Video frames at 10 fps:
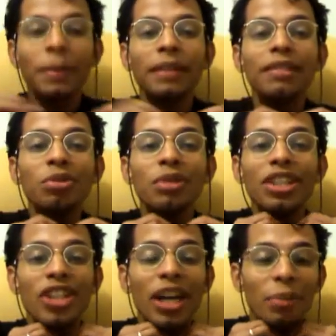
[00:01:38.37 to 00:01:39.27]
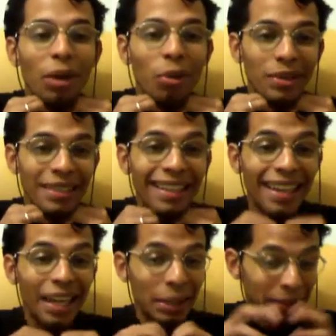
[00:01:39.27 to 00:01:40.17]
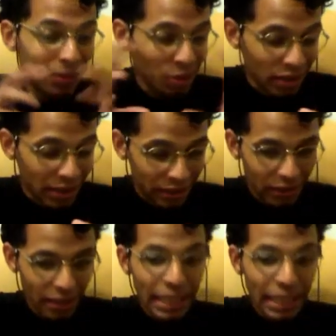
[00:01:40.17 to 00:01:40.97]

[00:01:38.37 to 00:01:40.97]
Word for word: eu preciso deixar uma coisa clara para vocês.